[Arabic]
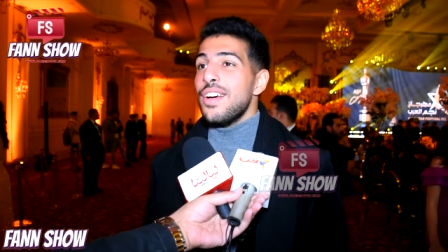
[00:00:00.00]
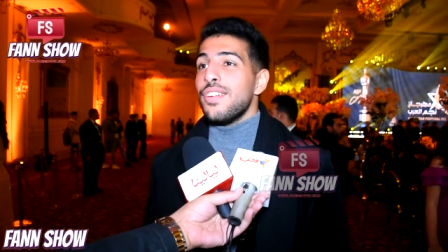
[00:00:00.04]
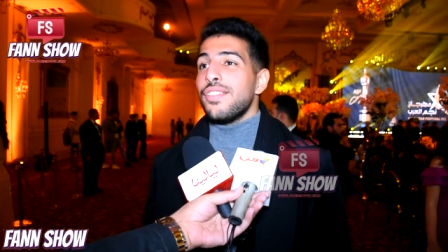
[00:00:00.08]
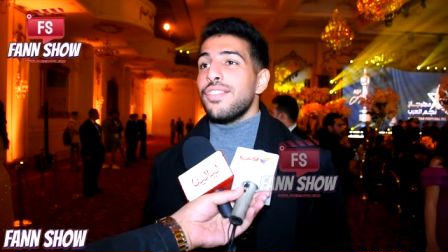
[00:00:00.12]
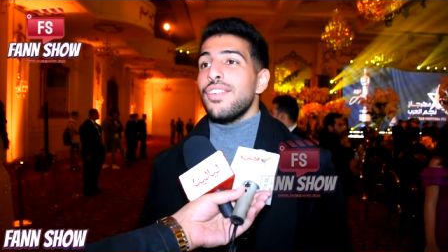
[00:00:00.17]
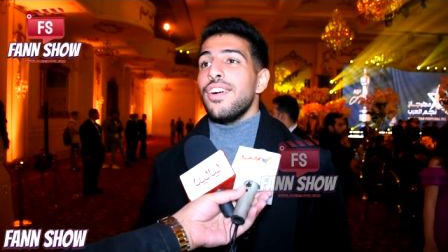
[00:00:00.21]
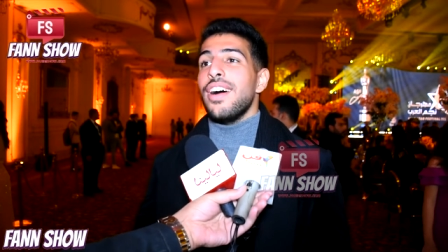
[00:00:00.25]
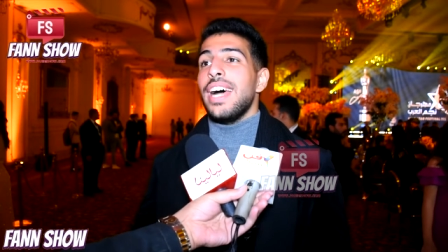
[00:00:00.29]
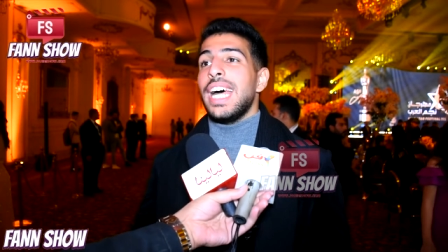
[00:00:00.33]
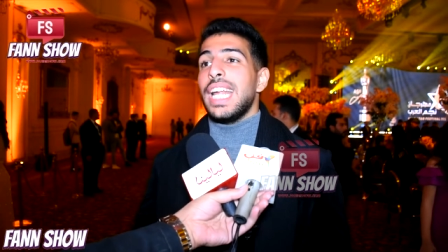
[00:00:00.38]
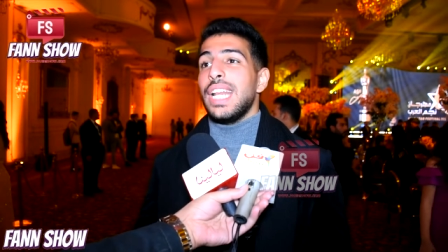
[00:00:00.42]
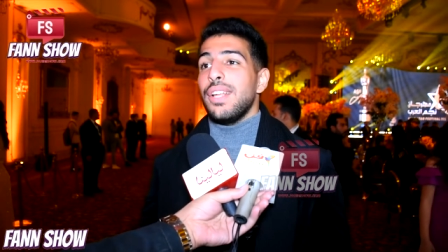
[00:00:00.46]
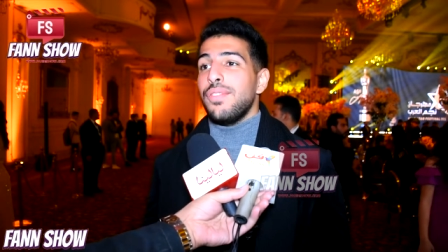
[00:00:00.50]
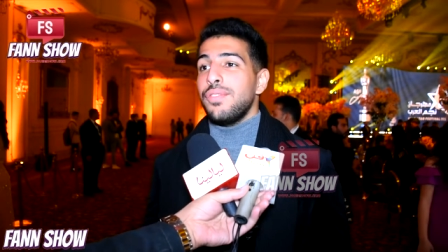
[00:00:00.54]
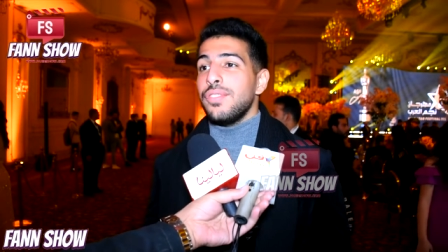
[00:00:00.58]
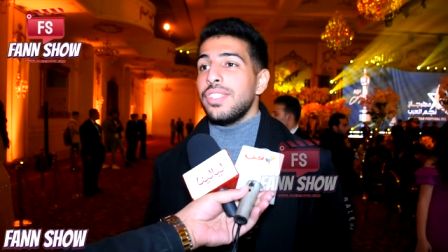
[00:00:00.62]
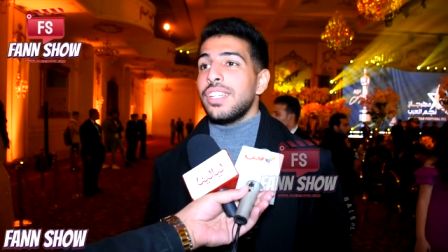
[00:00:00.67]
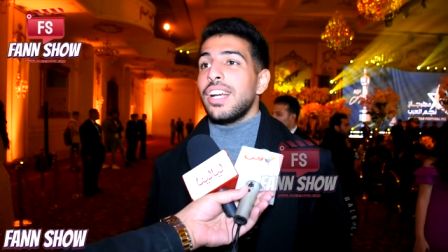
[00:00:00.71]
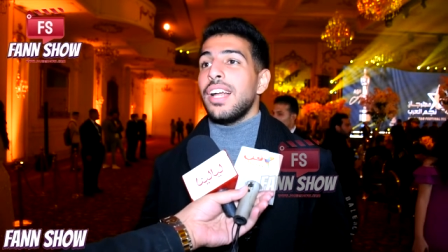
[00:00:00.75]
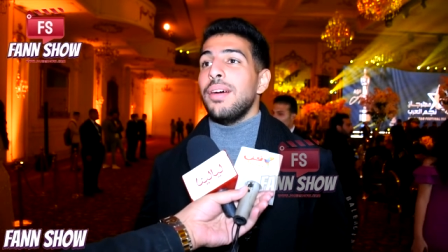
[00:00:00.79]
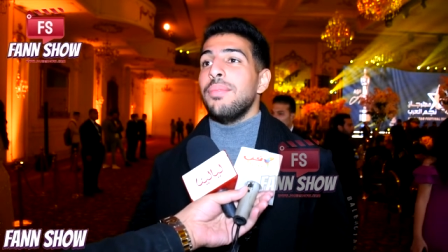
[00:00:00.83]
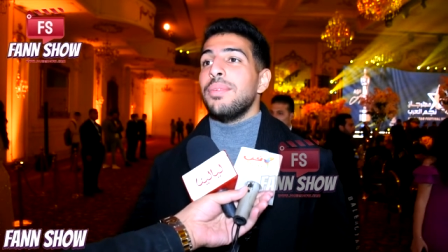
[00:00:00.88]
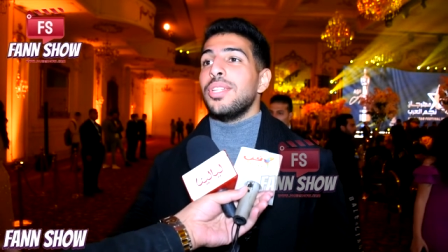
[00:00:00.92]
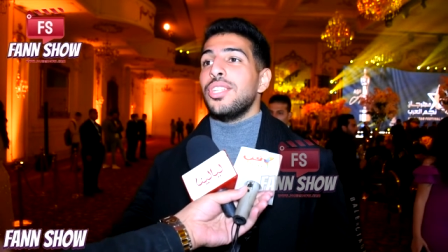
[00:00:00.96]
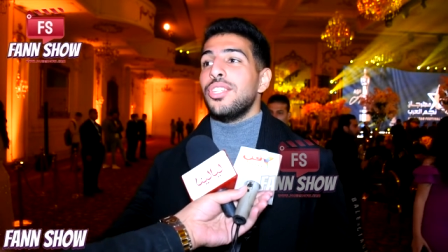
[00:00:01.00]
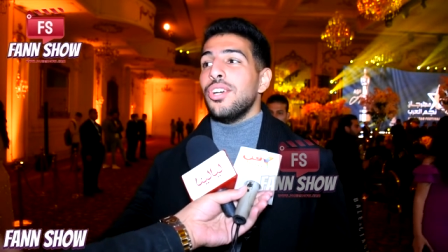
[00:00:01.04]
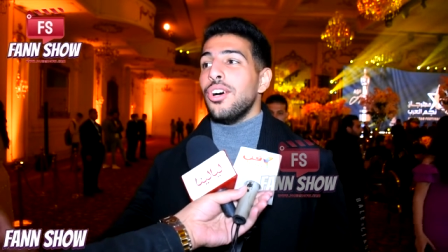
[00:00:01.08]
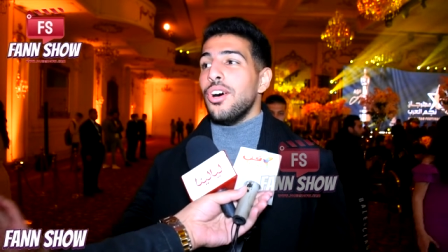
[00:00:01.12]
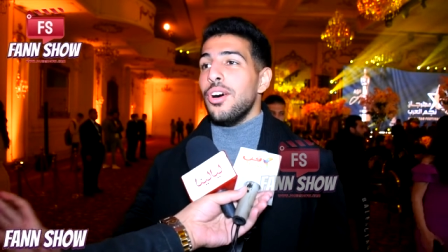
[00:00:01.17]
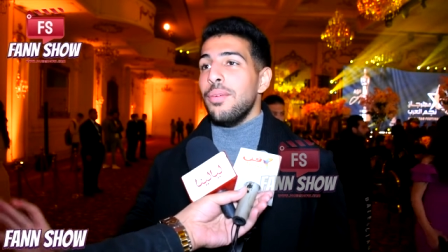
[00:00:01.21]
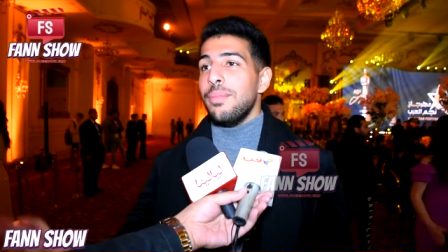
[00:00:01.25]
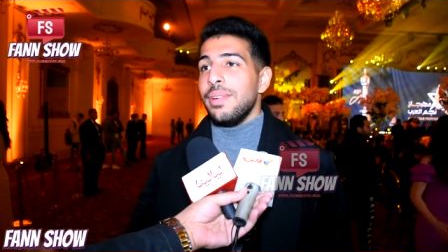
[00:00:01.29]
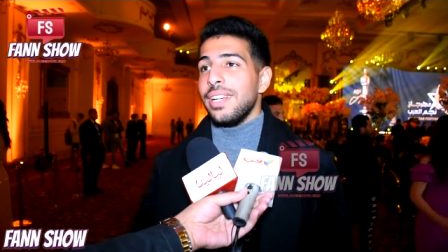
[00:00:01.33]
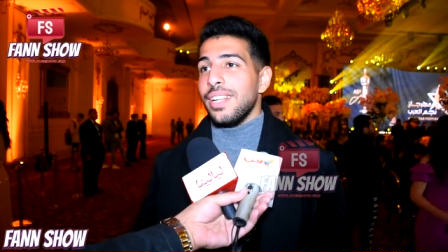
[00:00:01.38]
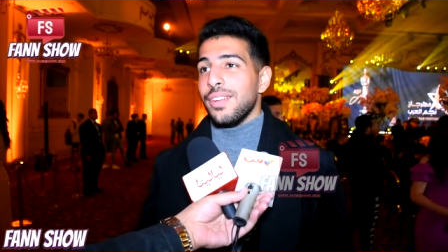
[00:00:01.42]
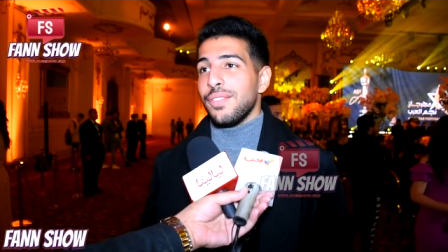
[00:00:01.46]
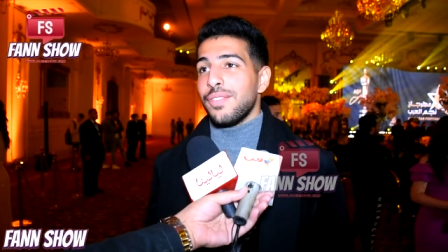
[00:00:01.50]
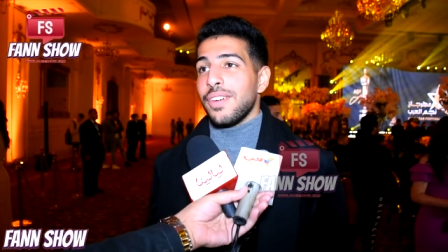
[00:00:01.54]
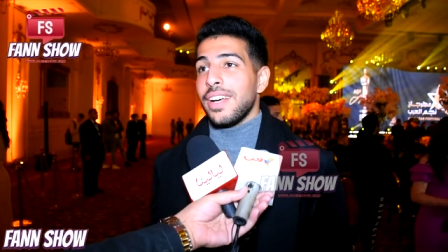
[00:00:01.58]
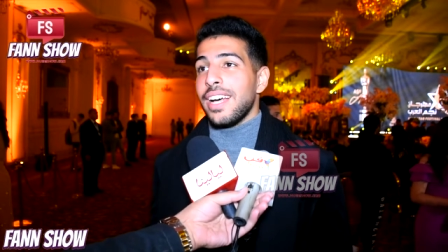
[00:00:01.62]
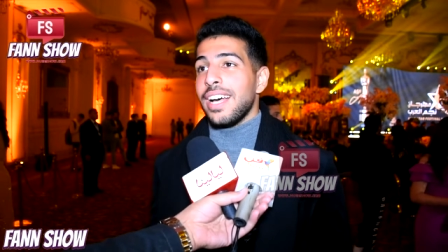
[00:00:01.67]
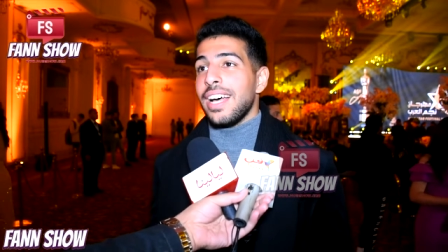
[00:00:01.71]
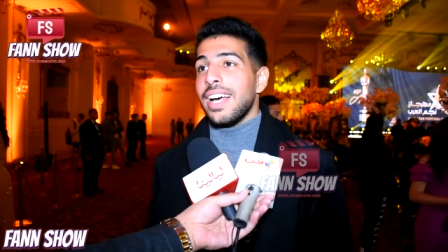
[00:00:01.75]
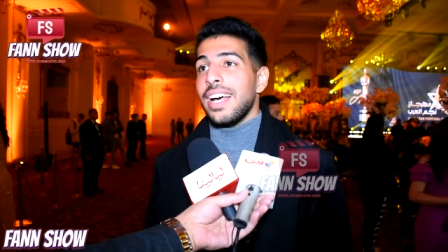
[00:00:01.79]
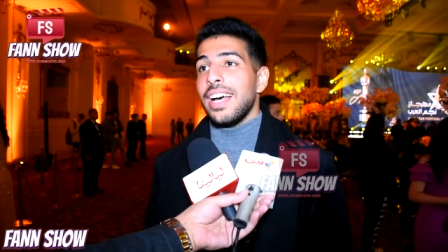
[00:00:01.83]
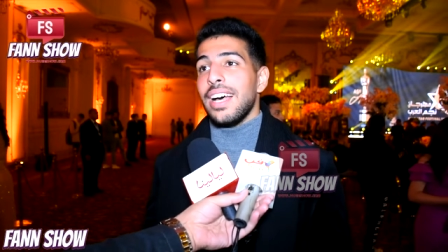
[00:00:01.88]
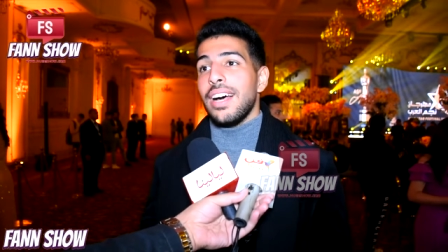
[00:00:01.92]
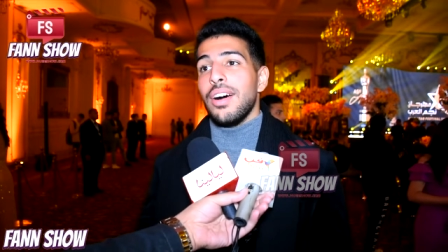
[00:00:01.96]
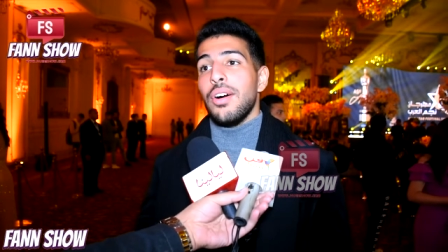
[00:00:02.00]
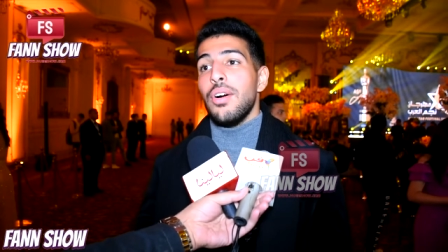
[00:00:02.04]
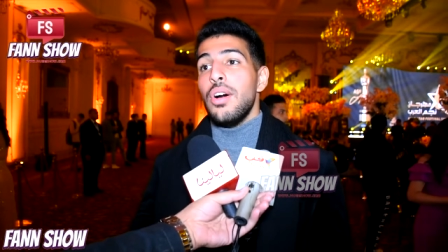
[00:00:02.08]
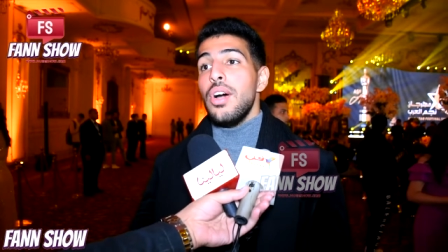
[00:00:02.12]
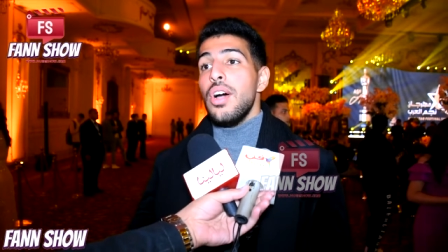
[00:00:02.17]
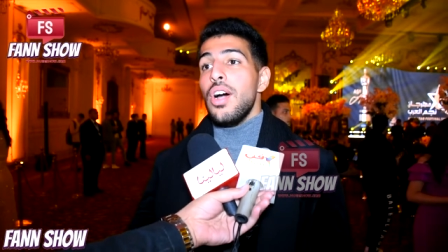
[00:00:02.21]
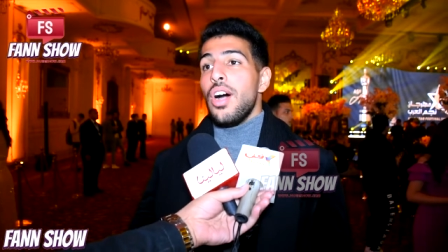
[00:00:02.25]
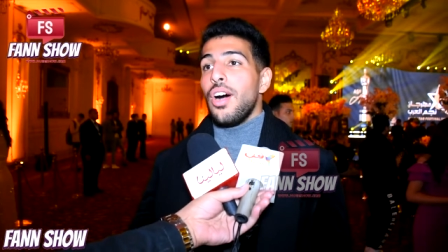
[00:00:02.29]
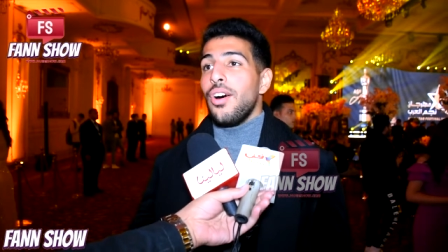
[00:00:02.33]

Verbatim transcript: فهو عرفني راح مديهم لي فاقول